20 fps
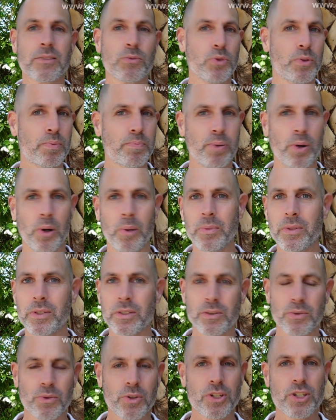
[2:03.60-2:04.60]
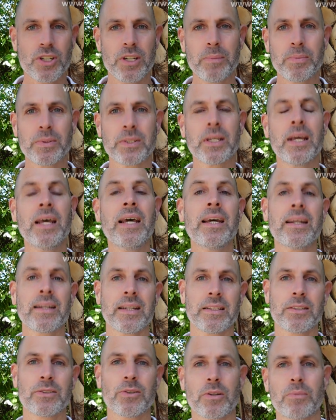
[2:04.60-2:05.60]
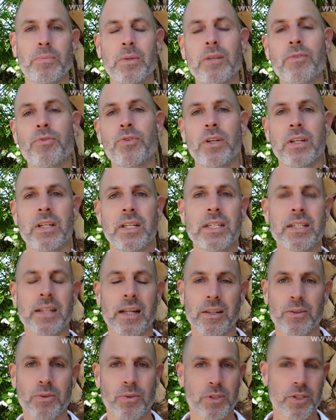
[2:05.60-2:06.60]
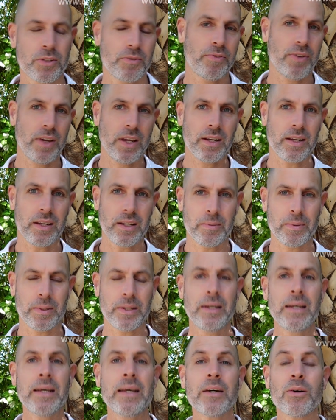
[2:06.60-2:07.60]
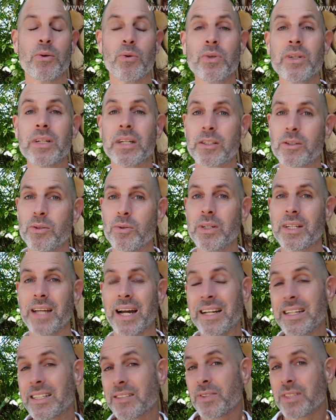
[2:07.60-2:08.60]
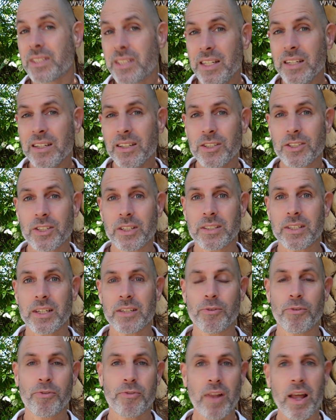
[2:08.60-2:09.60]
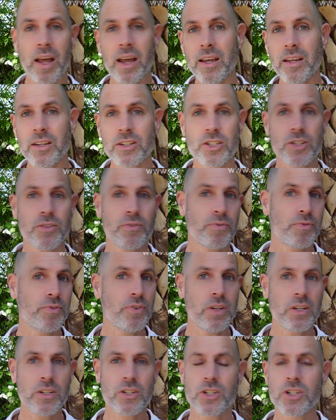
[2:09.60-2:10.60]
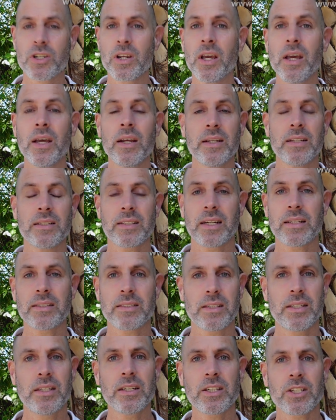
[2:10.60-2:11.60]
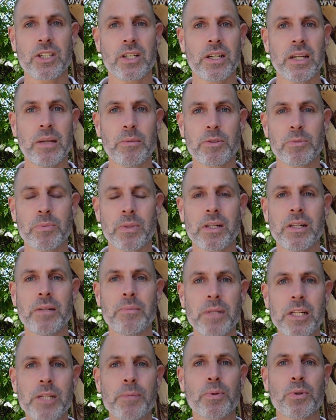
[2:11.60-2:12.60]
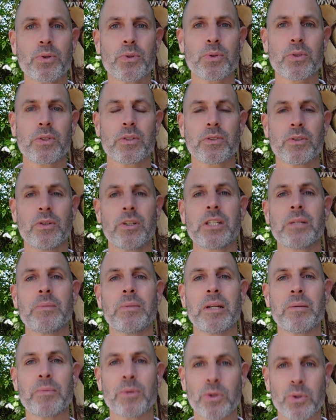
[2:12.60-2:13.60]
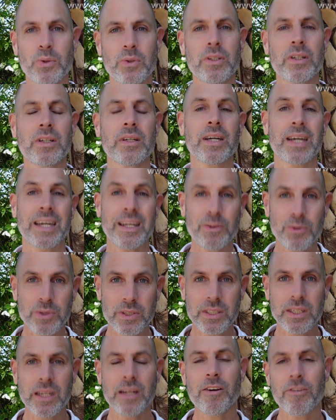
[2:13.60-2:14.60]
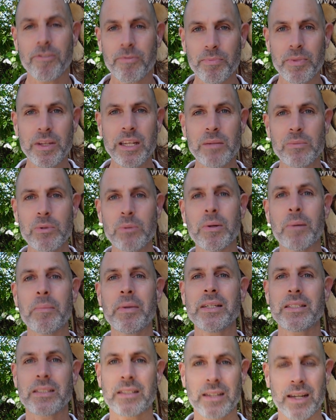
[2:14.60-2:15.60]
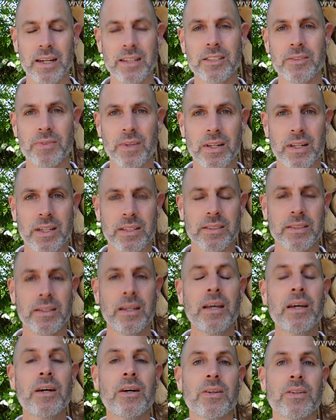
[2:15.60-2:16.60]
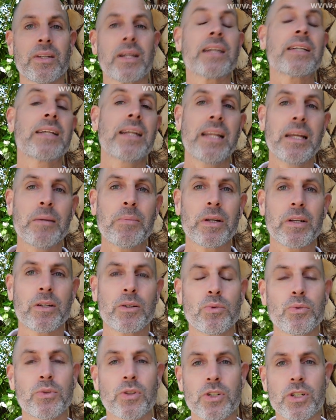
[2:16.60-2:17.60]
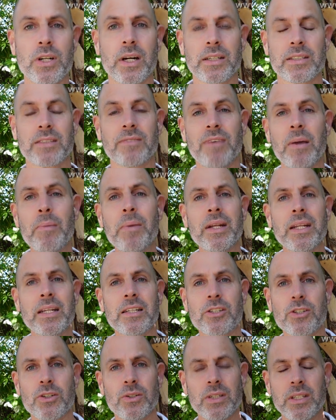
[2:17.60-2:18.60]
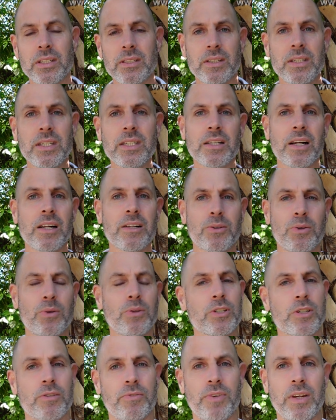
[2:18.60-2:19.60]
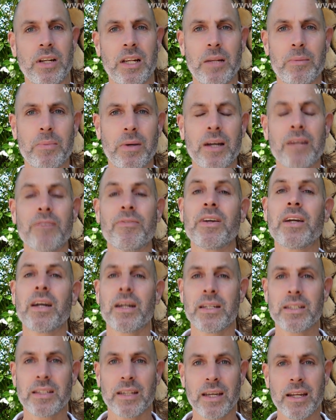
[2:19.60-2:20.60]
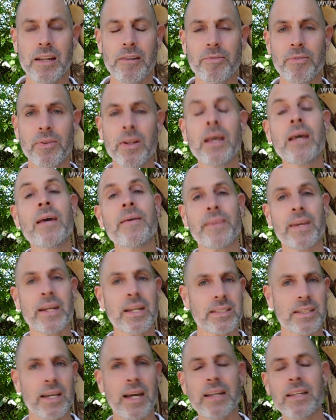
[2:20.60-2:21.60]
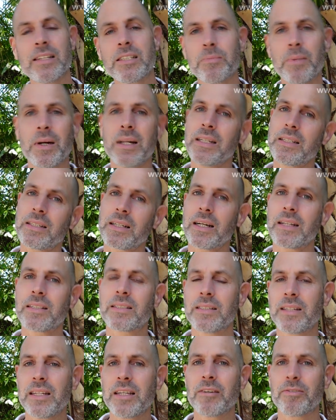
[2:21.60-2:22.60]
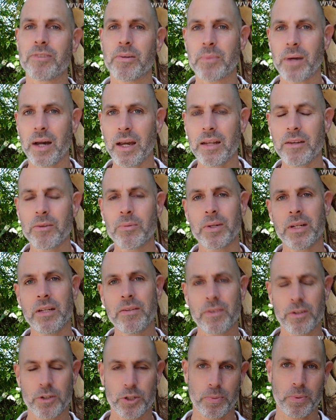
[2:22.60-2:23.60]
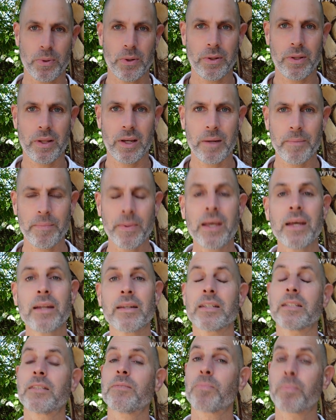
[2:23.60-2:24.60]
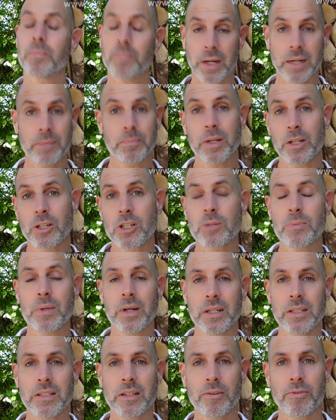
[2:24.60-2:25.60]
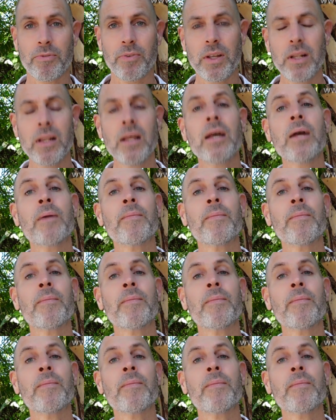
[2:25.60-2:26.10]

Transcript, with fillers: durch Pommes, durch Chips. Das sorgt mit für die nicht alkoholische Fettleber. Und natürlich alles, was tierisch ist, also Fleisch. Fleisch, Fisch, diese ganzen tierischen Lebensmittel, Milchprodukte sollte man im Grunde reduzieren auf ein Minimum, am besten ganz weglassen. Und dann hat die Leber eine gute Chance. Wenn man jetzt schon diese nicht-alkoholische Fettleber hat, wie kann ich ihr helfen? Ja, das eine ist mal diese ganzen Dinge vermeiden, über die wir gesprochen haben. Das bringt schon mal richtig viel.